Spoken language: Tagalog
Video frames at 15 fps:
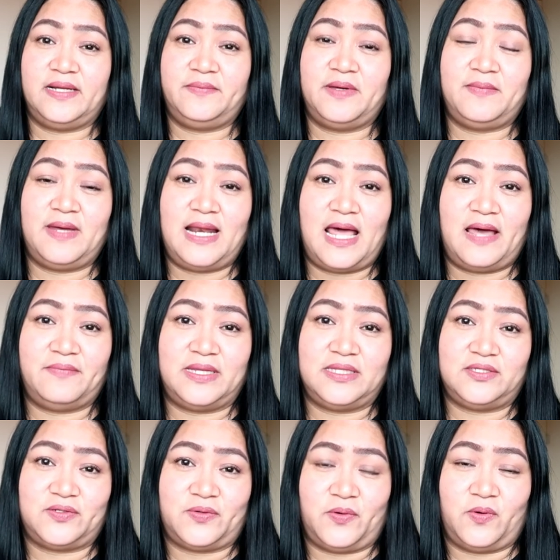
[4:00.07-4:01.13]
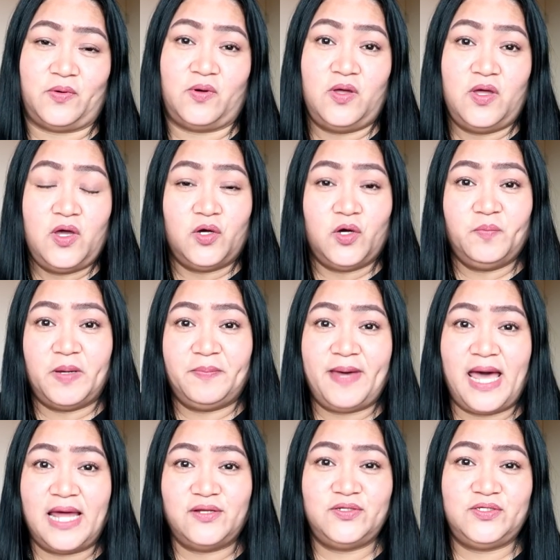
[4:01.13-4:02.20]
naman malaman ko kung
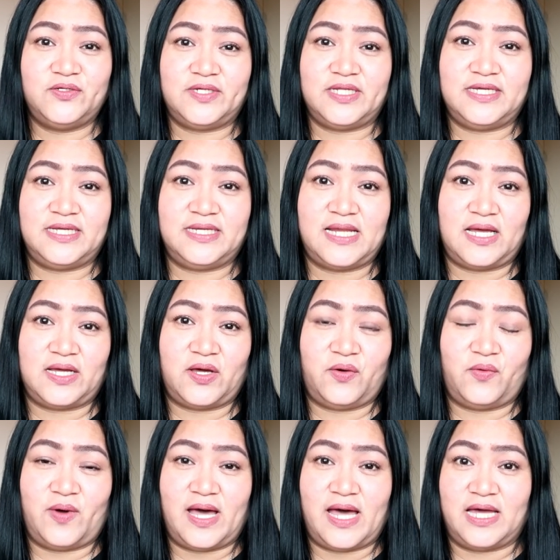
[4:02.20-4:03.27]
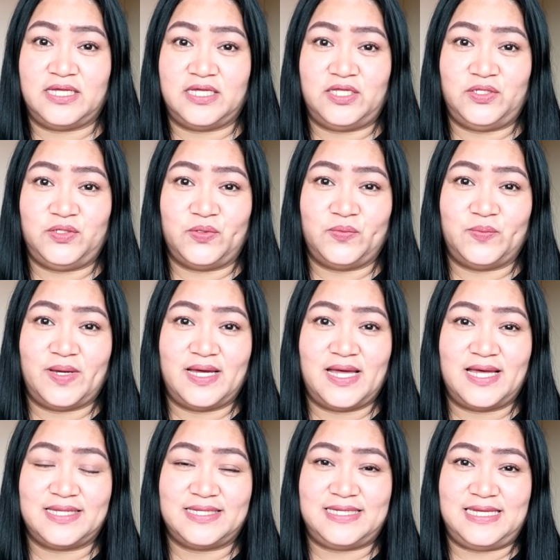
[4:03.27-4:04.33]
paano nyo rin ginagawa ang inyong
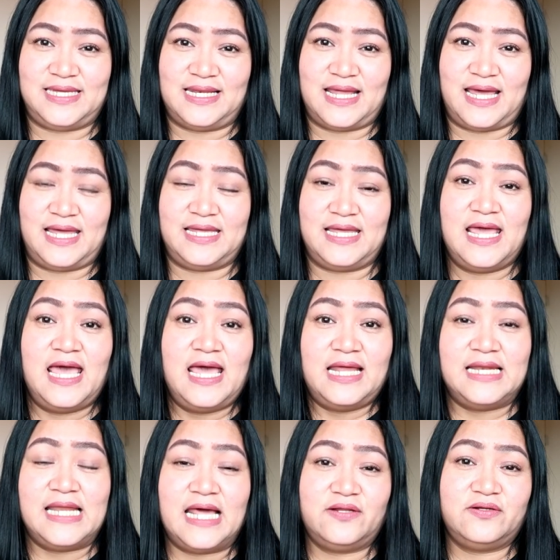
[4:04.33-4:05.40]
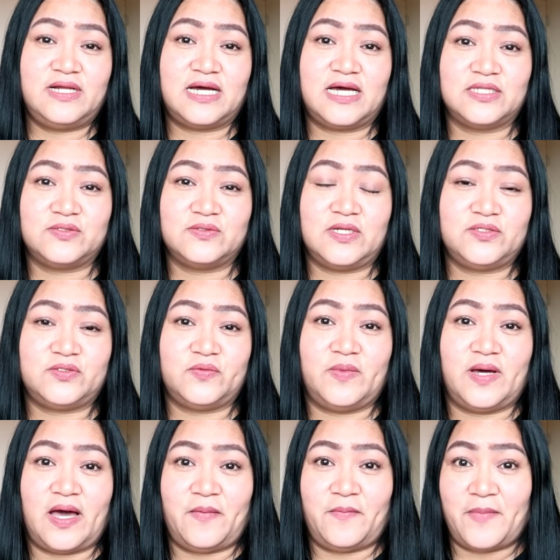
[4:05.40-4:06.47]
mga kilay. Lalo na katulad kong
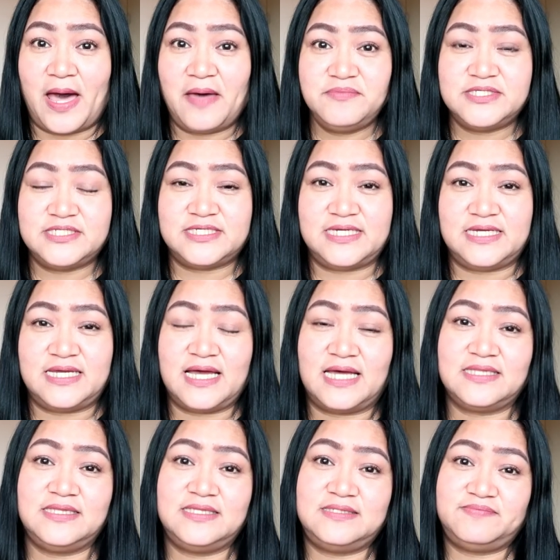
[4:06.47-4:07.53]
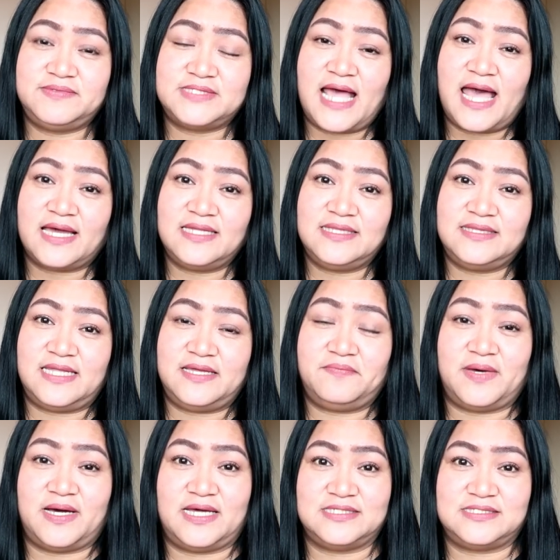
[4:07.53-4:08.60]
mga mamshi at sa akin ding
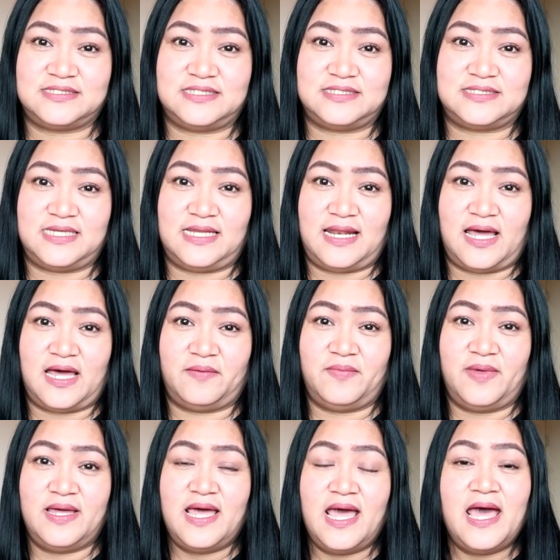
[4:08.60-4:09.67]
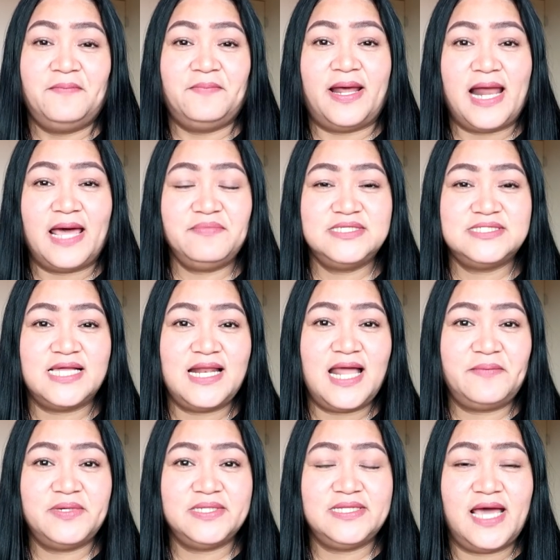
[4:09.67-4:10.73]
mga sisilab. Maraming
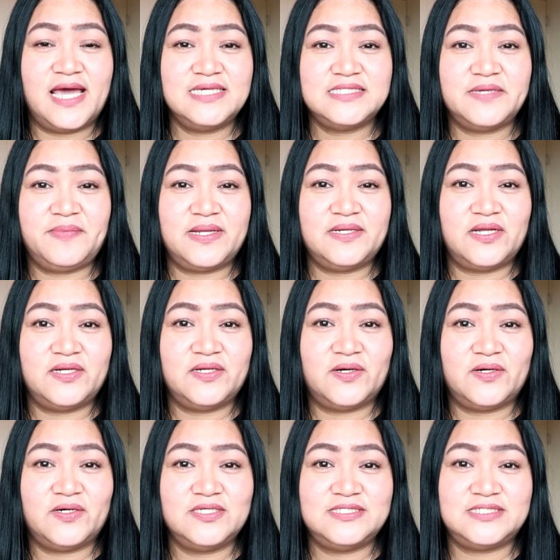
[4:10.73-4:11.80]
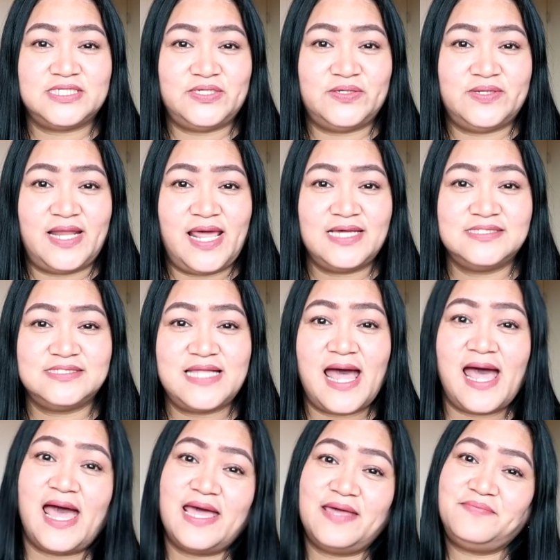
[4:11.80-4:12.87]
salamat guys sa panonood. See you next
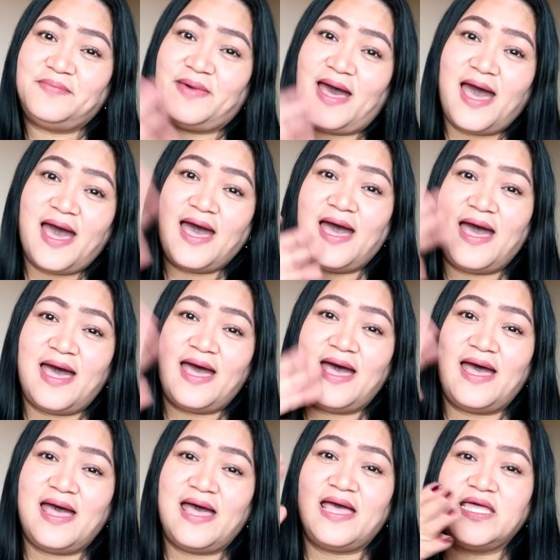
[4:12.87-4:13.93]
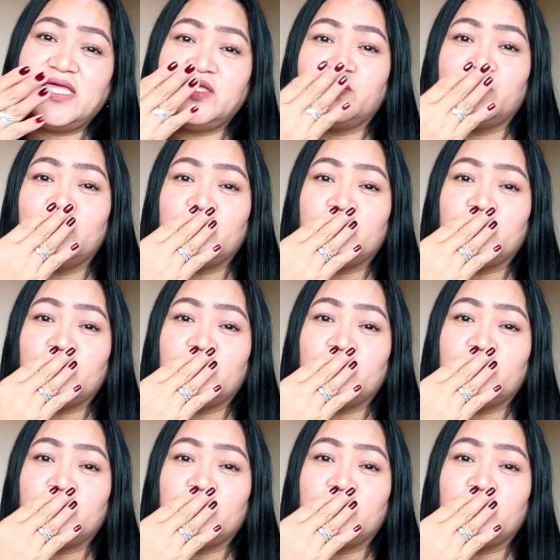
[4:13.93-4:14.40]
time. Bye!